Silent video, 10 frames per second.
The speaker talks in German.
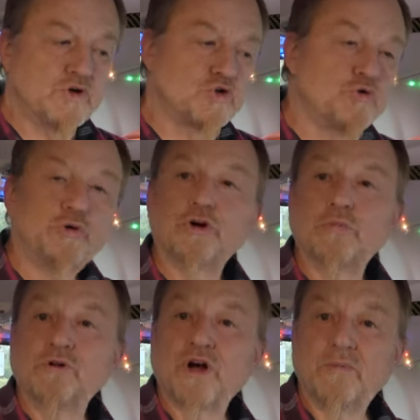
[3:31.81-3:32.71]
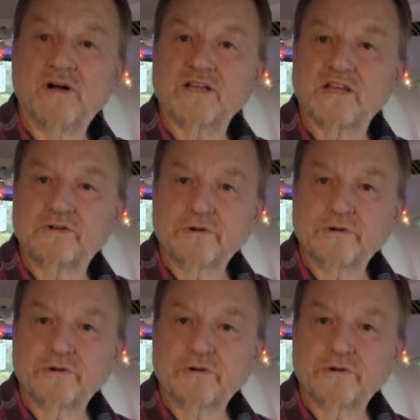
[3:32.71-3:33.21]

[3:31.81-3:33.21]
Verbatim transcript: Studium damals in der